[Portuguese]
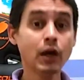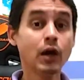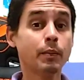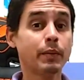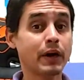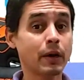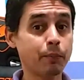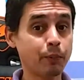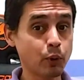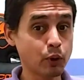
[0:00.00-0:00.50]

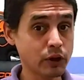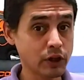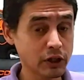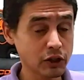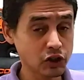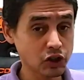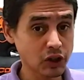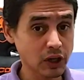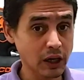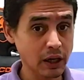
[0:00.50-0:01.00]
para poder
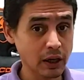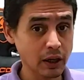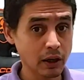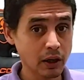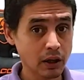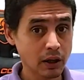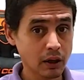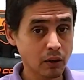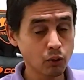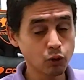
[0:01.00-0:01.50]
tirar
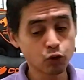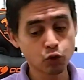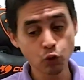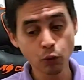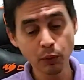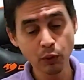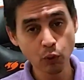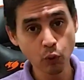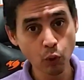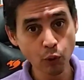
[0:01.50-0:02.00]
o
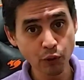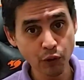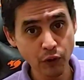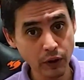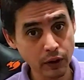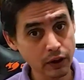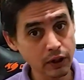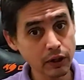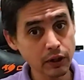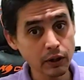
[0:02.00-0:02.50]
subwoofer
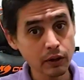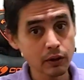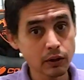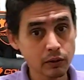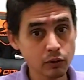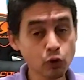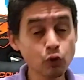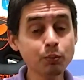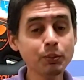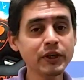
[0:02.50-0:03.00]
e,
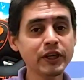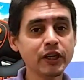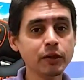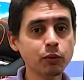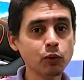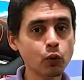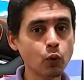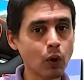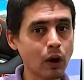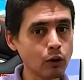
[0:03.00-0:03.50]
no
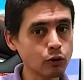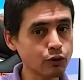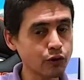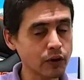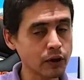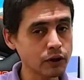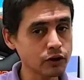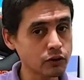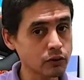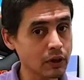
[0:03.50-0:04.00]
mínimo, o
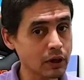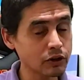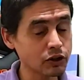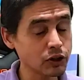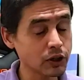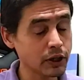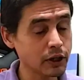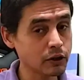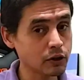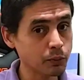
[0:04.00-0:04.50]
alto-falante do lado
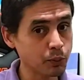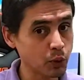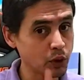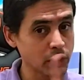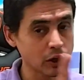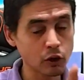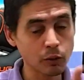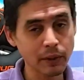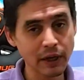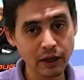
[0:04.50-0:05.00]
direito, porque
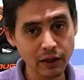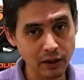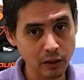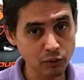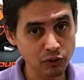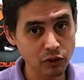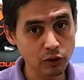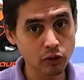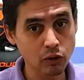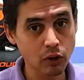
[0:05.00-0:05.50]
no Mac não
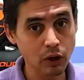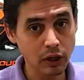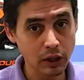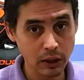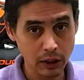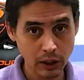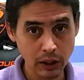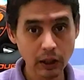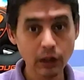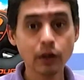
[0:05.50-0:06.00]
se troca
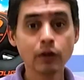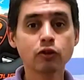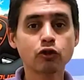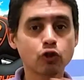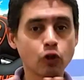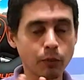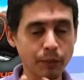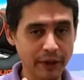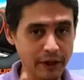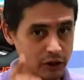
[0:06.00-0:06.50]

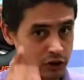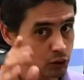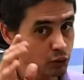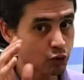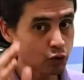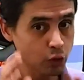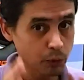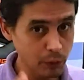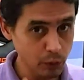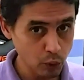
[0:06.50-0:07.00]
somente o
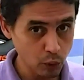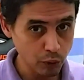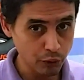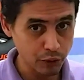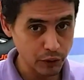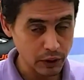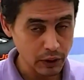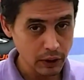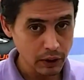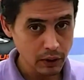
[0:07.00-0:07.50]

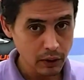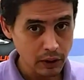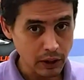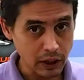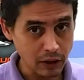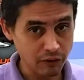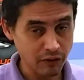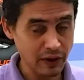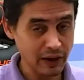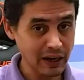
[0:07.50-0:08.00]
subwoofer.
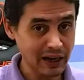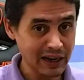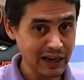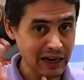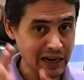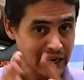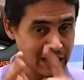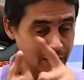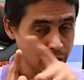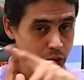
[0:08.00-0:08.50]
Ele vai
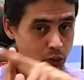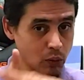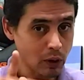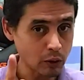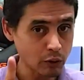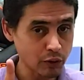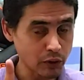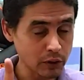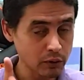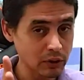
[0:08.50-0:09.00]
agarrado com o
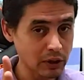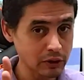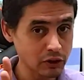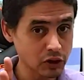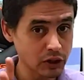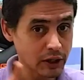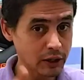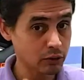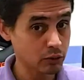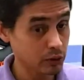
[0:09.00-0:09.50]
alto-falante do lado
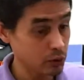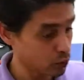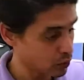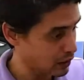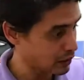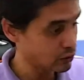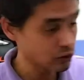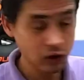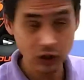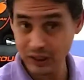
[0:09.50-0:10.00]
direito. E o
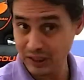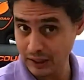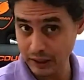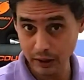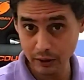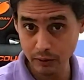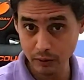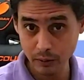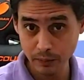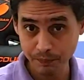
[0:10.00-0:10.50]
lado
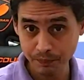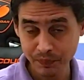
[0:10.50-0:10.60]
esquerdo